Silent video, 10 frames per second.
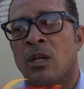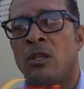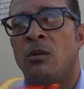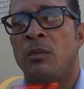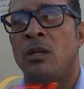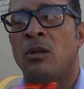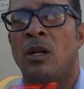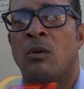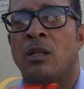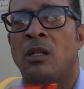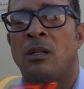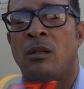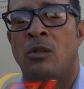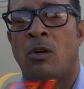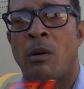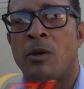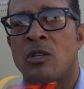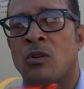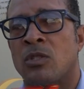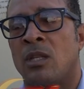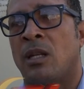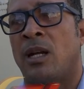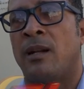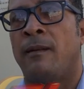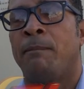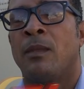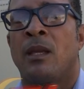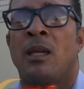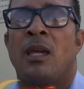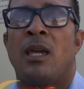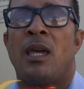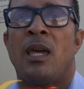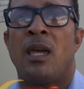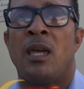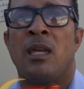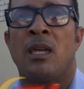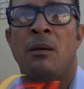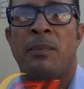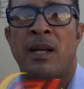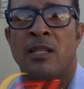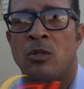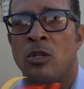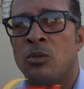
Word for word: Hay domingo, la cual nos vamos a concentrar en el Palacio de